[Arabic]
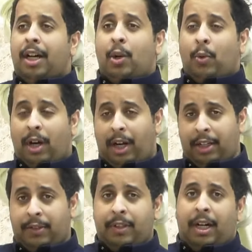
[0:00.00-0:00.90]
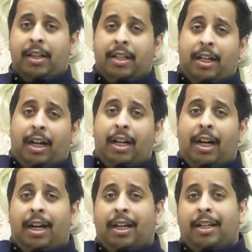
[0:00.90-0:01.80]
الواحد في هذه
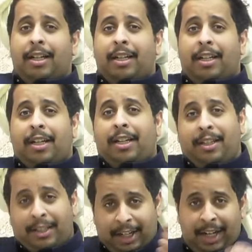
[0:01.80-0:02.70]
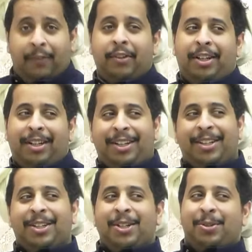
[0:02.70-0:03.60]
الحياة يكافح
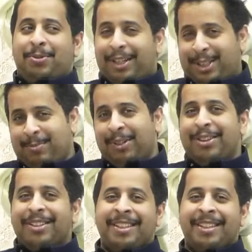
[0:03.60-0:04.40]
ويصمد